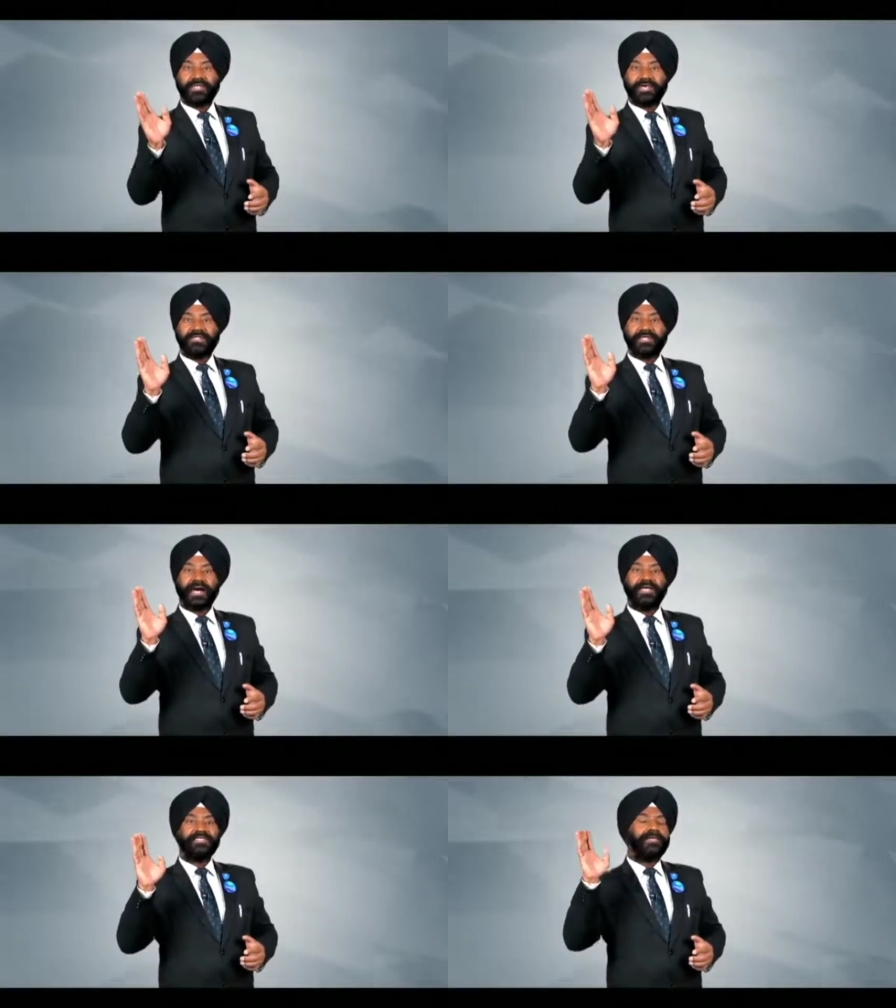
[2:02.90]
जगह से
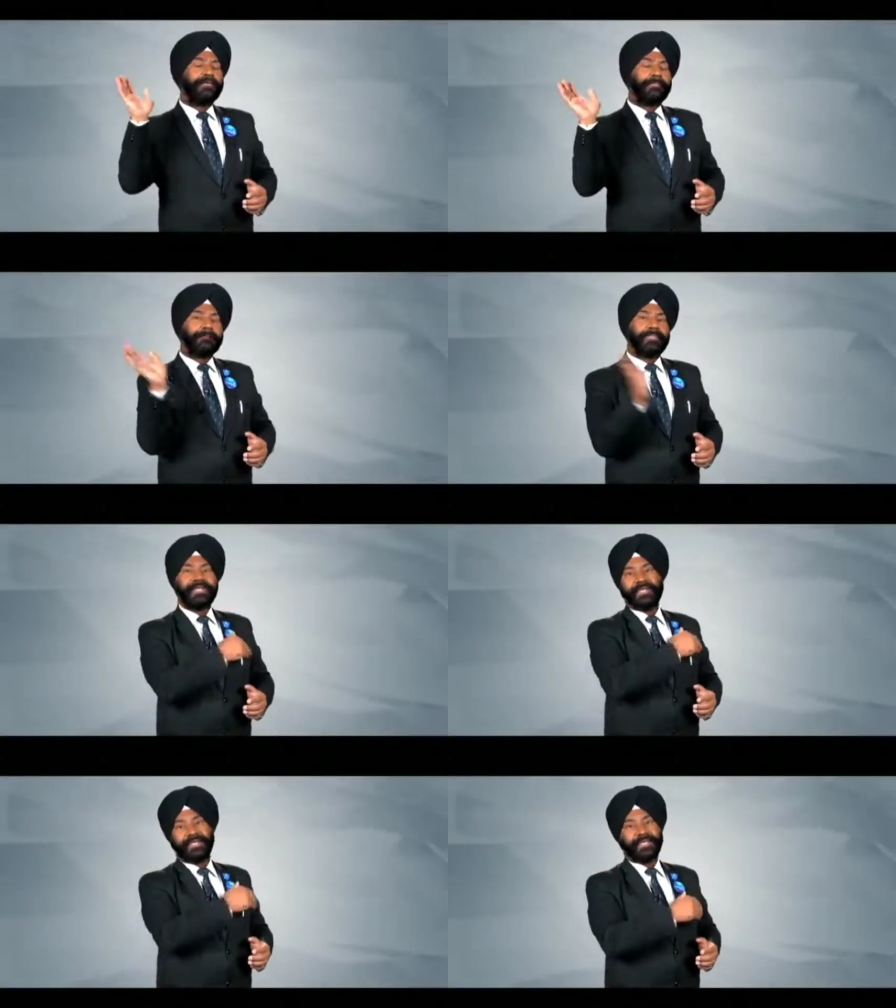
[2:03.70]
आज
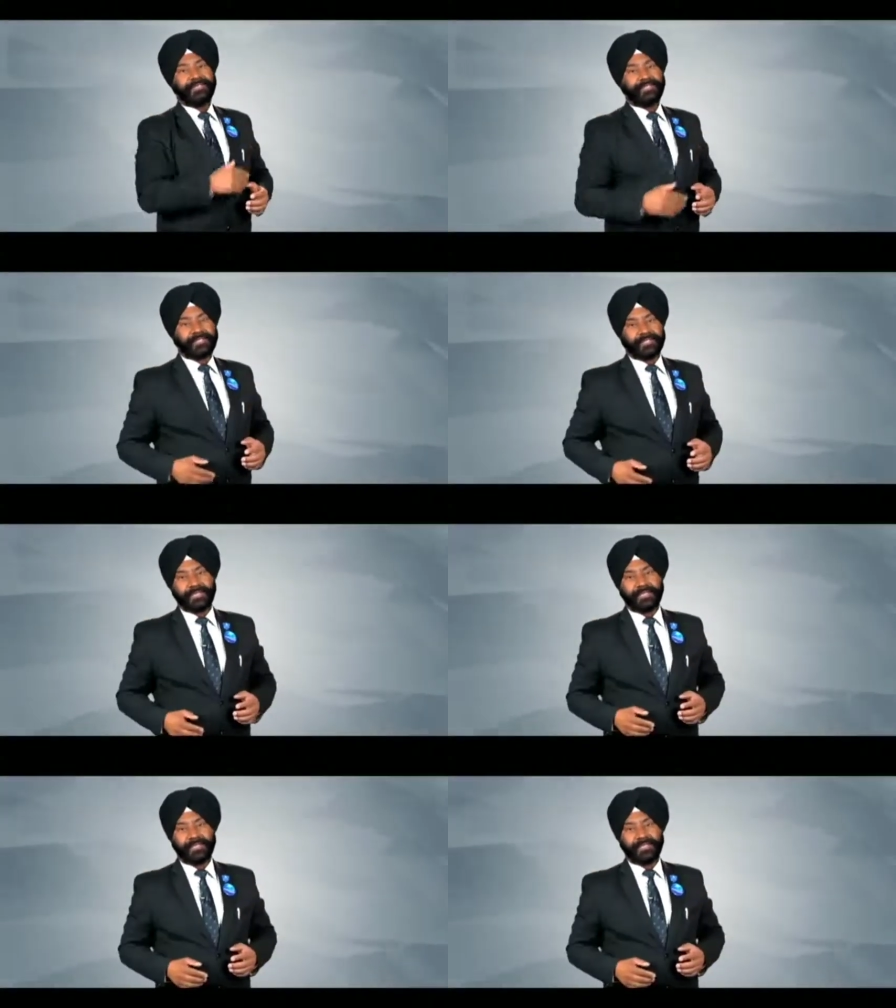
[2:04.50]
बन ही नहीं सकते